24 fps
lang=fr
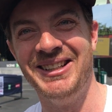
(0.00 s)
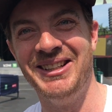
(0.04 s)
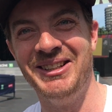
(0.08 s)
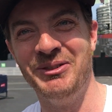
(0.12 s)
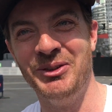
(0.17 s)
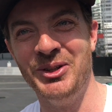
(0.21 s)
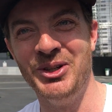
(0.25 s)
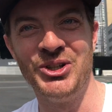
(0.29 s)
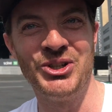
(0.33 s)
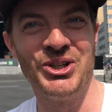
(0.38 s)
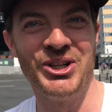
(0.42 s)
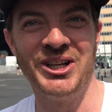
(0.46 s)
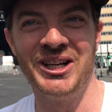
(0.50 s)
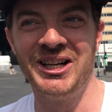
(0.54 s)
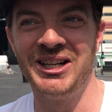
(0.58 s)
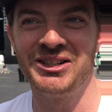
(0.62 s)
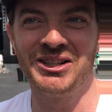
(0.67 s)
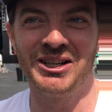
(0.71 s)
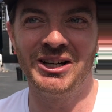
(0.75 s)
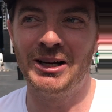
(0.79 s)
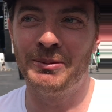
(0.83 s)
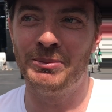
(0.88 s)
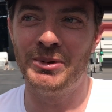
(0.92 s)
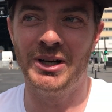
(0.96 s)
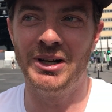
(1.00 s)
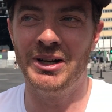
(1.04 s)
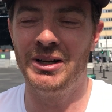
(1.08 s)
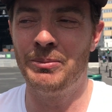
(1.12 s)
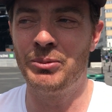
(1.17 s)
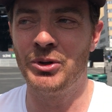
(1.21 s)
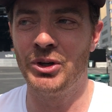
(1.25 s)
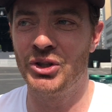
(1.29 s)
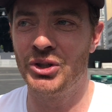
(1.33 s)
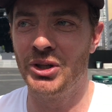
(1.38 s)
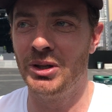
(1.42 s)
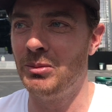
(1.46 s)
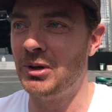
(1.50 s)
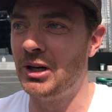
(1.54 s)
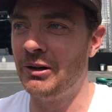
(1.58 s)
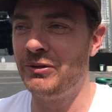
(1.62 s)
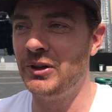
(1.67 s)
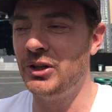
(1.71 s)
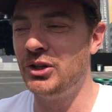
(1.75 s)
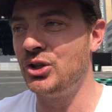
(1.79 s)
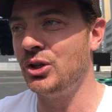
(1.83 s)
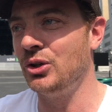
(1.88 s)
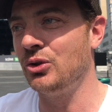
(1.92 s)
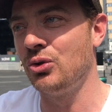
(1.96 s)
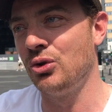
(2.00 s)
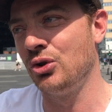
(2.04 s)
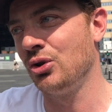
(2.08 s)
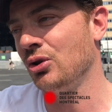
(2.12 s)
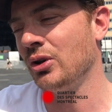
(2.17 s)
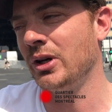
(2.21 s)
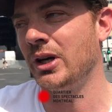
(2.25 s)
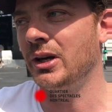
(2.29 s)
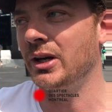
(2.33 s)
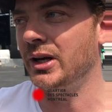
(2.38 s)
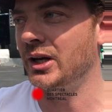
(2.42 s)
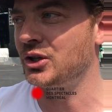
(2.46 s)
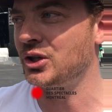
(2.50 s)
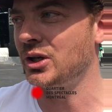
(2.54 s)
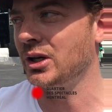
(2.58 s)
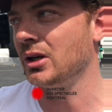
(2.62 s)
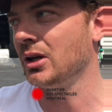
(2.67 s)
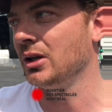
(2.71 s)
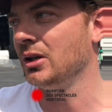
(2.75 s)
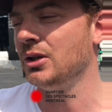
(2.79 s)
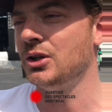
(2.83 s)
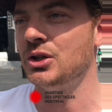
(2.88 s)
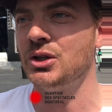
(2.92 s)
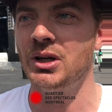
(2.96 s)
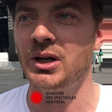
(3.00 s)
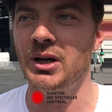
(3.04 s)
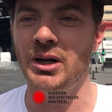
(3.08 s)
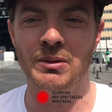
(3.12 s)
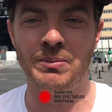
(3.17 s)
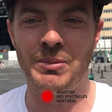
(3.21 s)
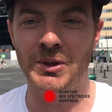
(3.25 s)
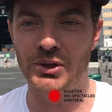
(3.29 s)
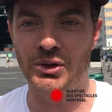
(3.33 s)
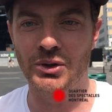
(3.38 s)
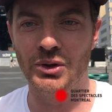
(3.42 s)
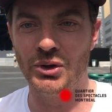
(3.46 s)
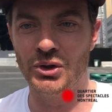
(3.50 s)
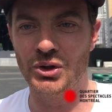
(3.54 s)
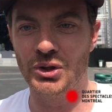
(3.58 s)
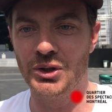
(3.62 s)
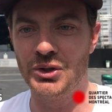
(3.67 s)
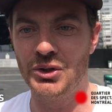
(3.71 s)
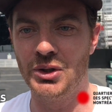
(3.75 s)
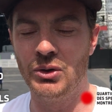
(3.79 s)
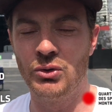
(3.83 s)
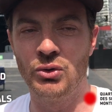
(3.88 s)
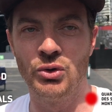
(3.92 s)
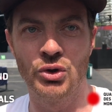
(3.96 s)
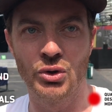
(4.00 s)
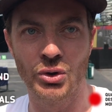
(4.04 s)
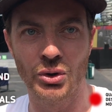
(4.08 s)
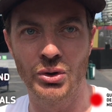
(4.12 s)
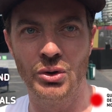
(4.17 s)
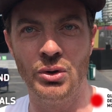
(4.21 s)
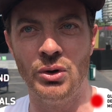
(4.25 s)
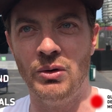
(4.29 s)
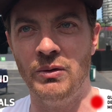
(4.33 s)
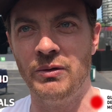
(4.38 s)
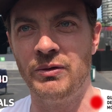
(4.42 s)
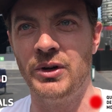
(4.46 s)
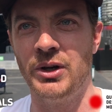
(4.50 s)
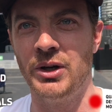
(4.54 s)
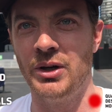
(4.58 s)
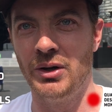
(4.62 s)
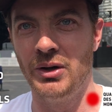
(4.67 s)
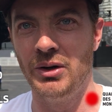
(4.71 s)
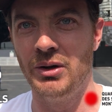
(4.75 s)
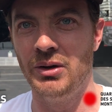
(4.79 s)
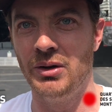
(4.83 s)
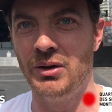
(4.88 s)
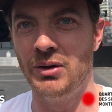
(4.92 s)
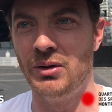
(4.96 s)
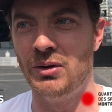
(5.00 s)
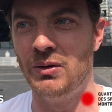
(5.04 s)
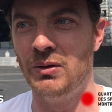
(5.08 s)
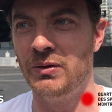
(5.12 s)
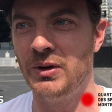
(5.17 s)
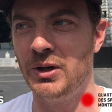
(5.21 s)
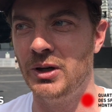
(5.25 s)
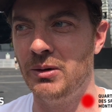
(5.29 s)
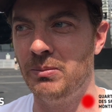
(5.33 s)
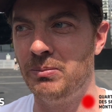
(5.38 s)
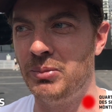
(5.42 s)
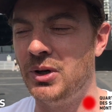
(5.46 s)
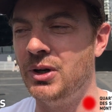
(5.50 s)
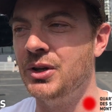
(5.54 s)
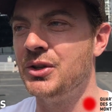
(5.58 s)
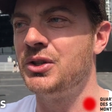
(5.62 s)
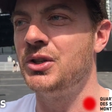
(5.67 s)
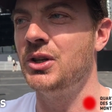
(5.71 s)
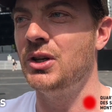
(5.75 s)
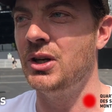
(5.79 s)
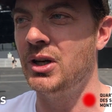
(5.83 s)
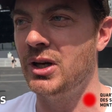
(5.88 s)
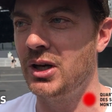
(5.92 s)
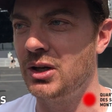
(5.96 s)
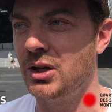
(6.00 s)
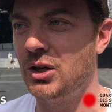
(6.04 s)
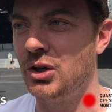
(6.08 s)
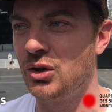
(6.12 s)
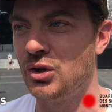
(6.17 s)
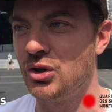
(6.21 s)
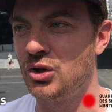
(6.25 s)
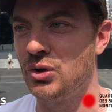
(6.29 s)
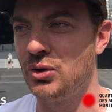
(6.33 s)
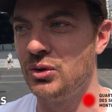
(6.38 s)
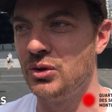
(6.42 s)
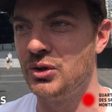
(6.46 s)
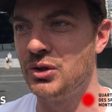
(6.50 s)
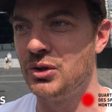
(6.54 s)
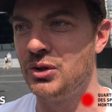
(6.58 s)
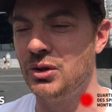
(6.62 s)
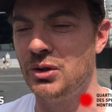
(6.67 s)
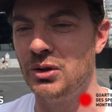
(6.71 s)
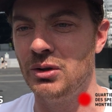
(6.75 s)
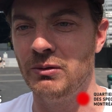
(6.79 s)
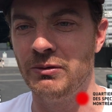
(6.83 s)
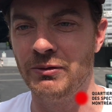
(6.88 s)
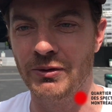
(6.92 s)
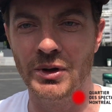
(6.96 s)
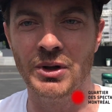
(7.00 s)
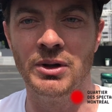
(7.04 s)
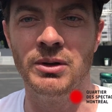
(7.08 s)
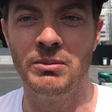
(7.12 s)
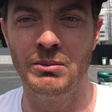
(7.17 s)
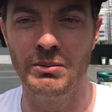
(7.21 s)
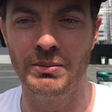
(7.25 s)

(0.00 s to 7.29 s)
Et oui, j'ai hâte à l'année prochaine. Mais en fait, j'ai toujours, à chaque année, j'ai hâte parce que je sais toujours qu'on va, on va penser à quelque chose de fun.